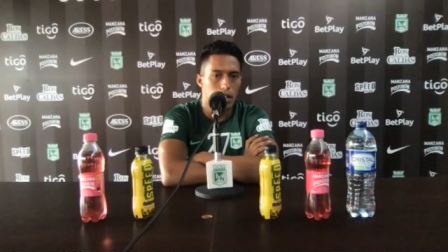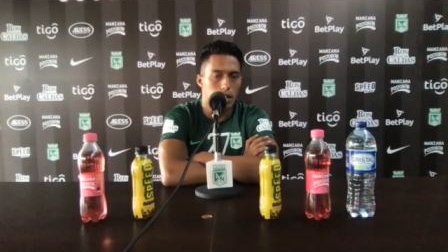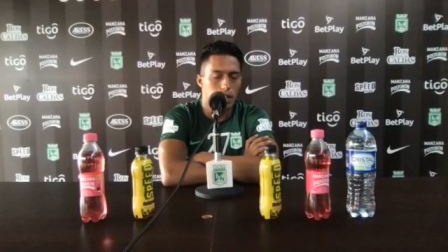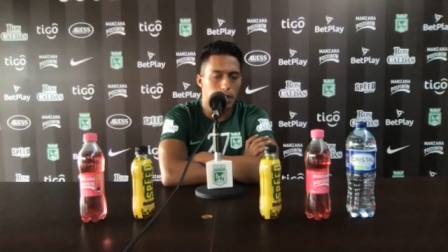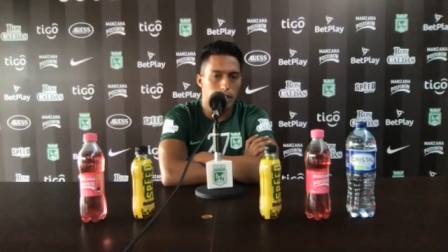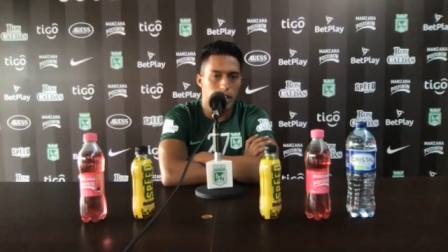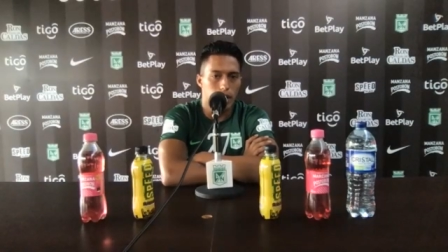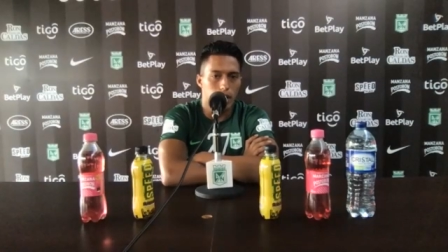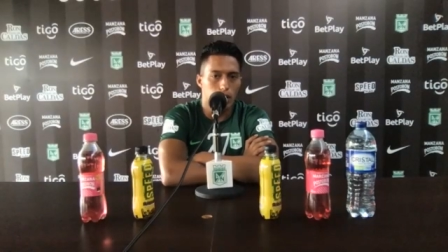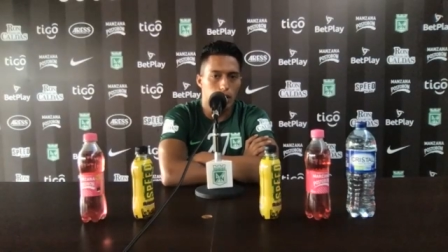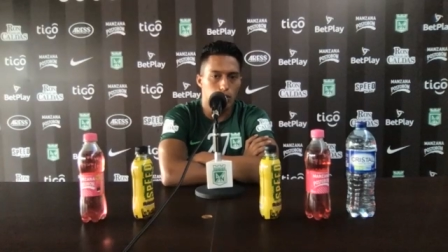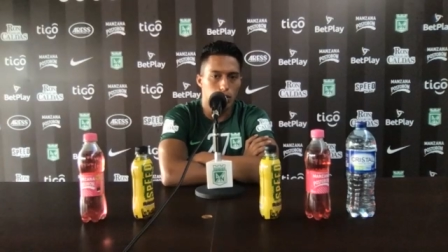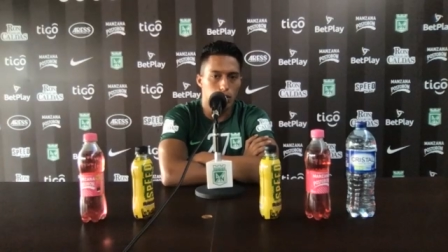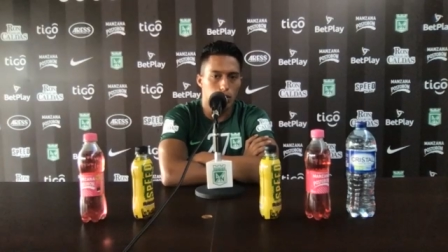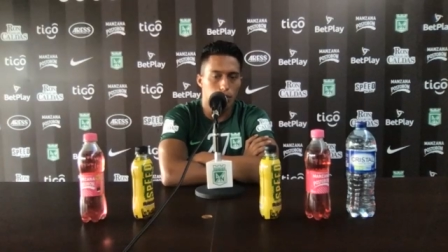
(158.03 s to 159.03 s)
Viene
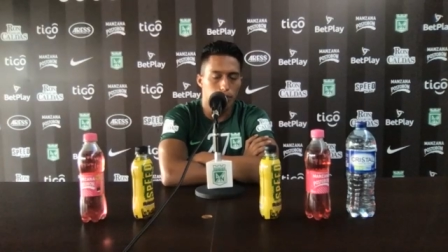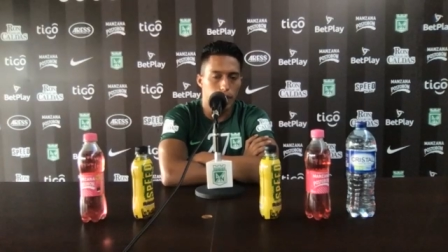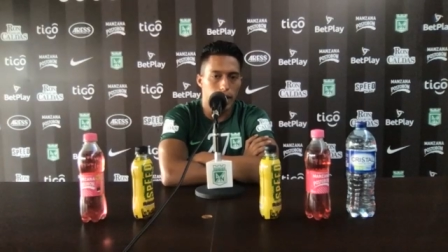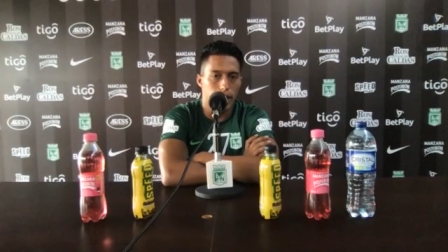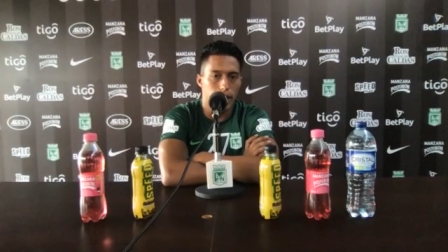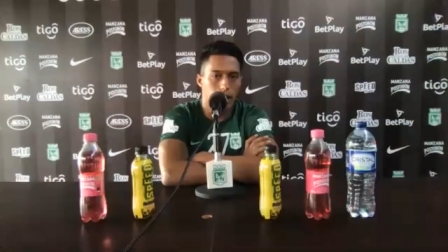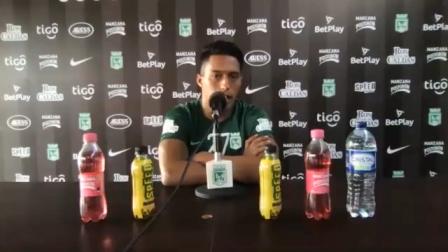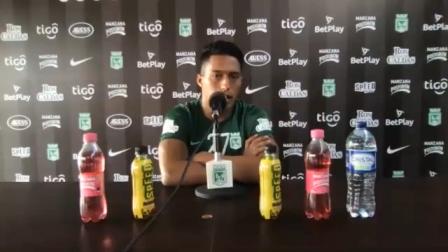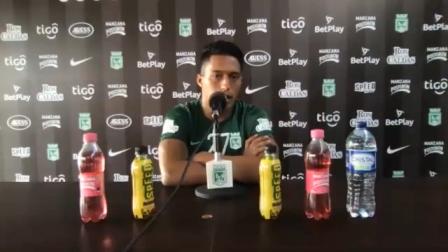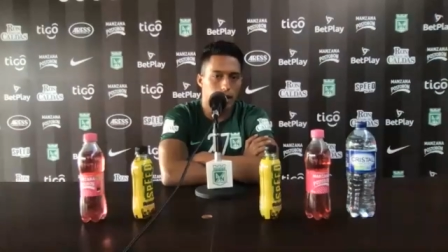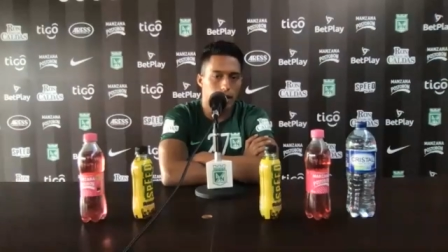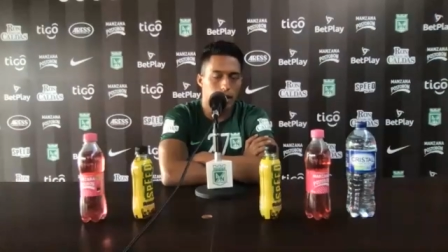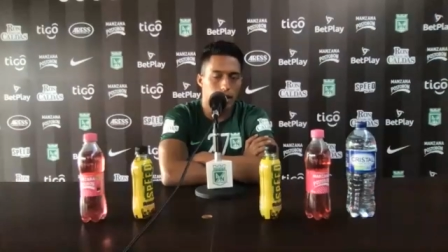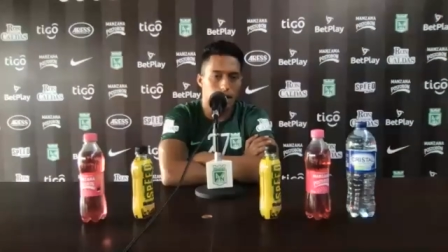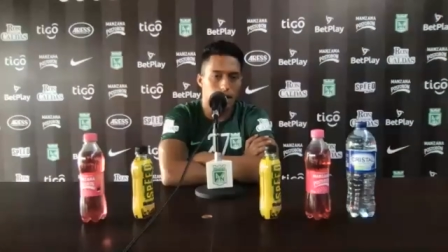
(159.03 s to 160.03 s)
un, Pereira
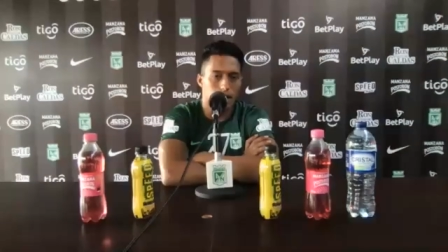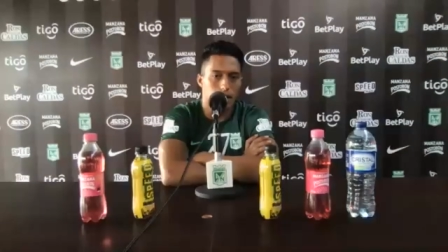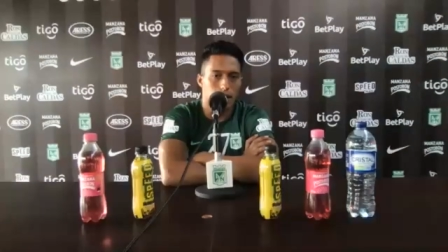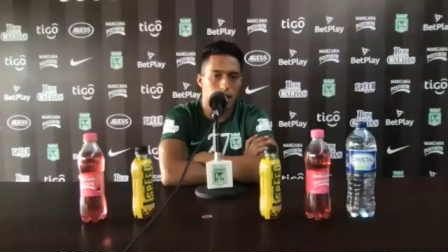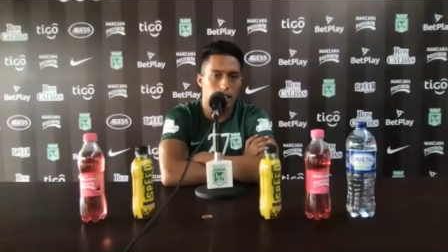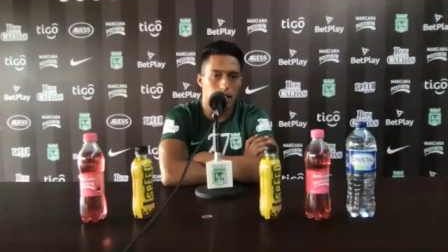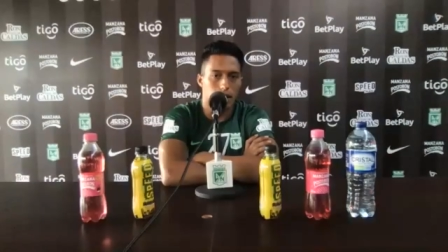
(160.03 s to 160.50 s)
que, que